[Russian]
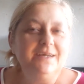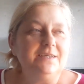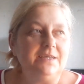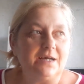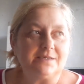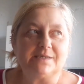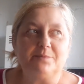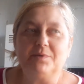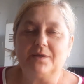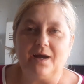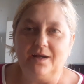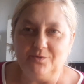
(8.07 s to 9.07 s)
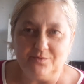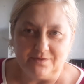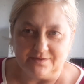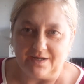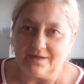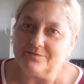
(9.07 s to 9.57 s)
Я собираю
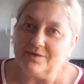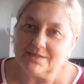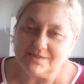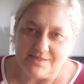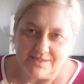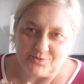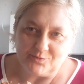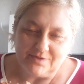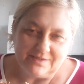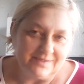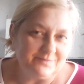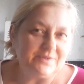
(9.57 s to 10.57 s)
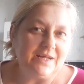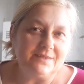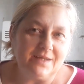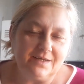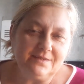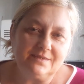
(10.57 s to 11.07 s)
на квартиру.
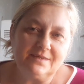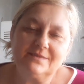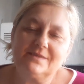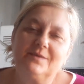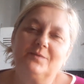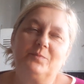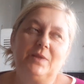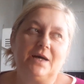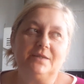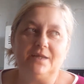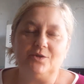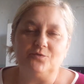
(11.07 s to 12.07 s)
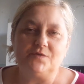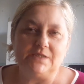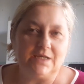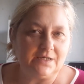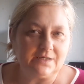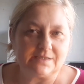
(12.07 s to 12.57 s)
Донат, благодарю
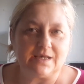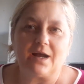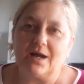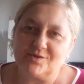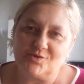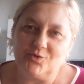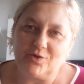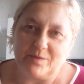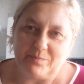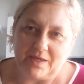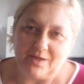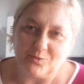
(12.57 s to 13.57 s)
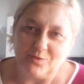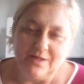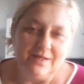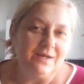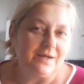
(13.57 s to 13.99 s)
всех за каждую копейку.